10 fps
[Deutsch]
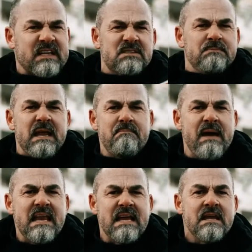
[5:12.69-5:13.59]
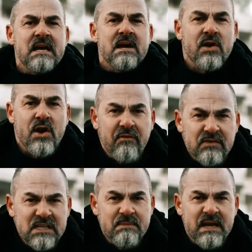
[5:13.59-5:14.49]
Was ist mit den Medien, den
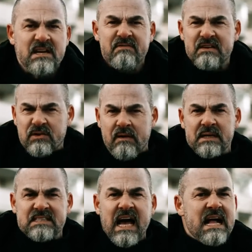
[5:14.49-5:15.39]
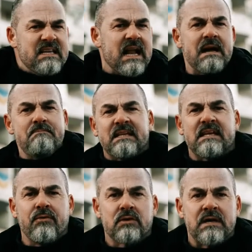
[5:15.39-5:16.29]
öffentlichen Medien, die wir sogar bezahlen, die daran
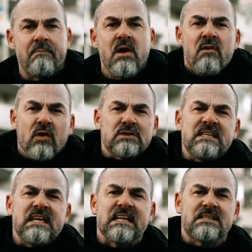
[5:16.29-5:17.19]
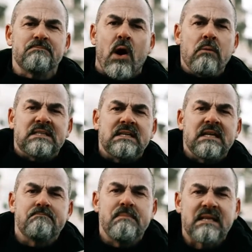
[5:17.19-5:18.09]
mitgewirkt haben? Wo sind die ganzen Promis, die
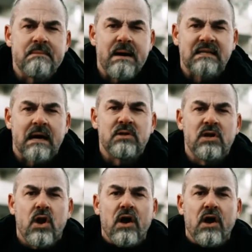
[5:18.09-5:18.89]
das mitgemacht haben und die